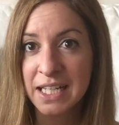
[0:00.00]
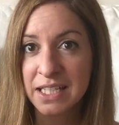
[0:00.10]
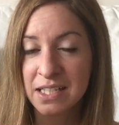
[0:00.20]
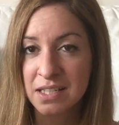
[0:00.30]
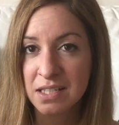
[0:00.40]

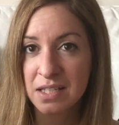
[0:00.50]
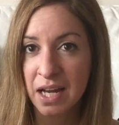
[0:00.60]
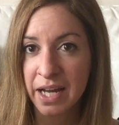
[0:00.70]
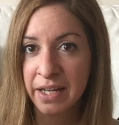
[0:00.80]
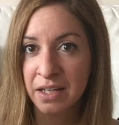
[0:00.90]
dass es
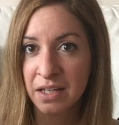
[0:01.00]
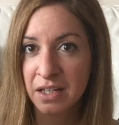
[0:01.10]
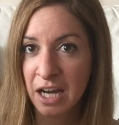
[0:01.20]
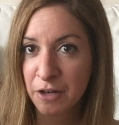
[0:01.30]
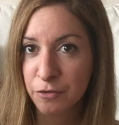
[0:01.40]
ein
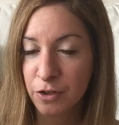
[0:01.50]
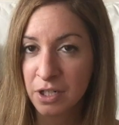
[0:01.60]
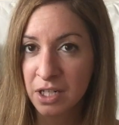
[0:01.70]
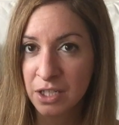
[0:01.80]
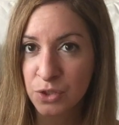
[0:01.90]

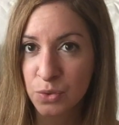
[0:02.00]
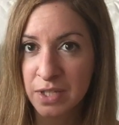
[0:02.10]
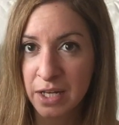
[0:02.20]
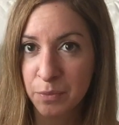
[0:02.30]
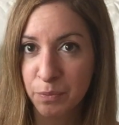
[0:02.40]
Nachfolger zu
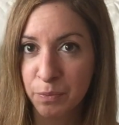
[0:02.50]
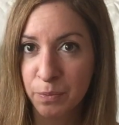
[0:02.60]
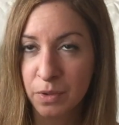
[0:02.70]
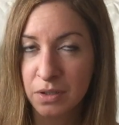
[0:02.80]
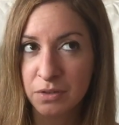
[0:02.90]

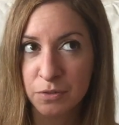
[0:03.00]
seinem